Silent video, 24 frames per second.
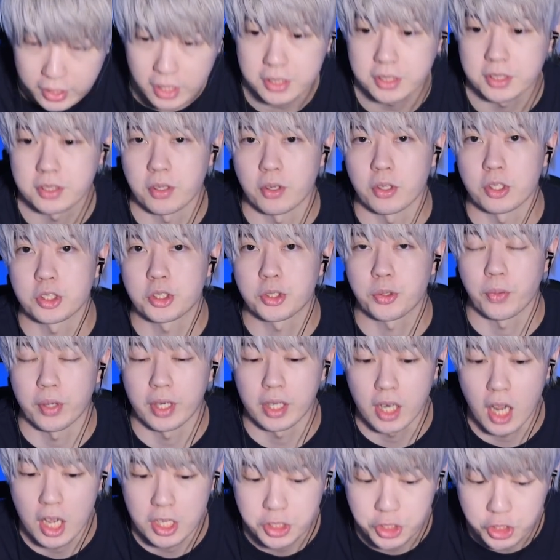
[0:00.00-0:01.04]
です。よろしくお
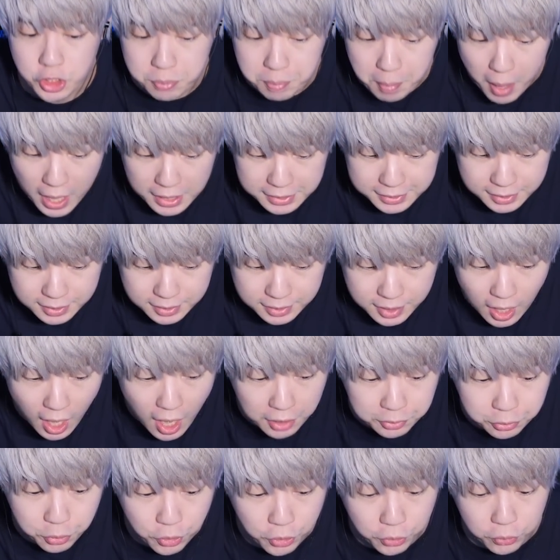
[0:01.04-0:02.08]
願いします。
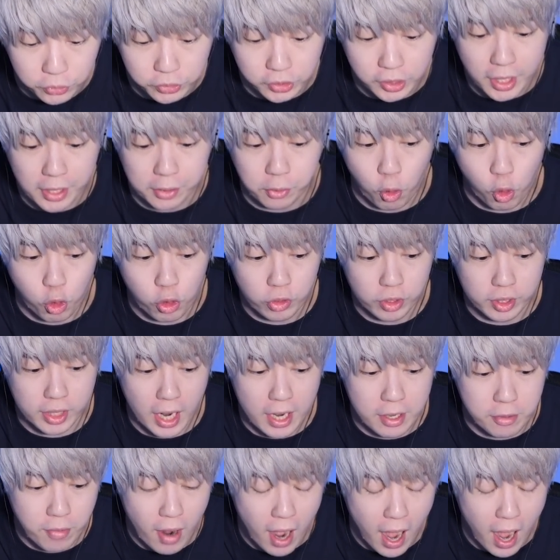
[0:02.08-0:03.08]
さあ、ということで、今回